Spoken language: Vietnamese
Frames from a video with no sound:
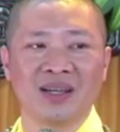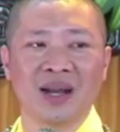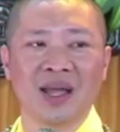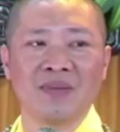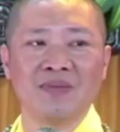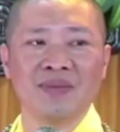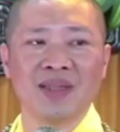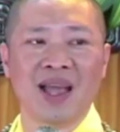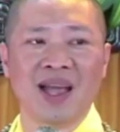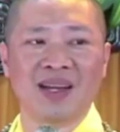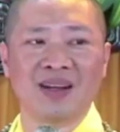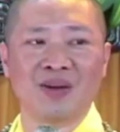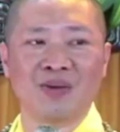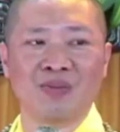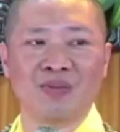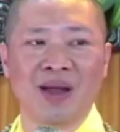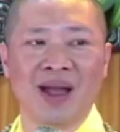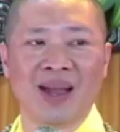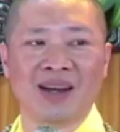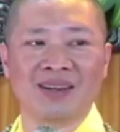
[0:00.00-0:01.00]
đếm vài
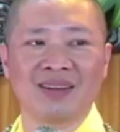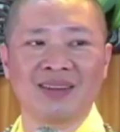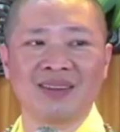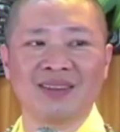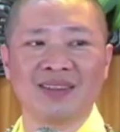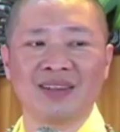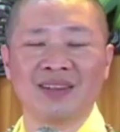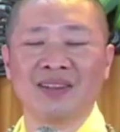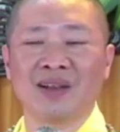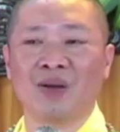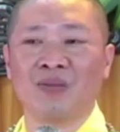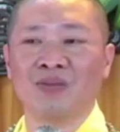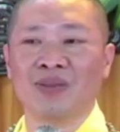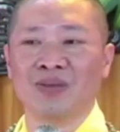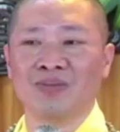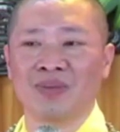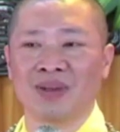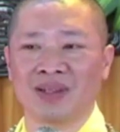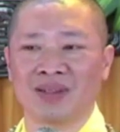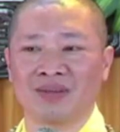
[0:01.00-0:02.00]
đồng bạc đó tính
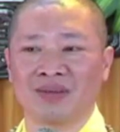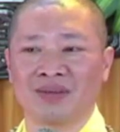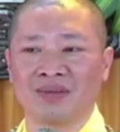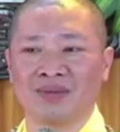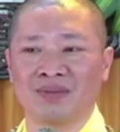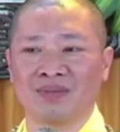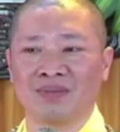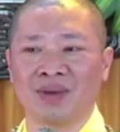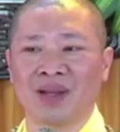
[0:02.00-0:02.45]
công với mình,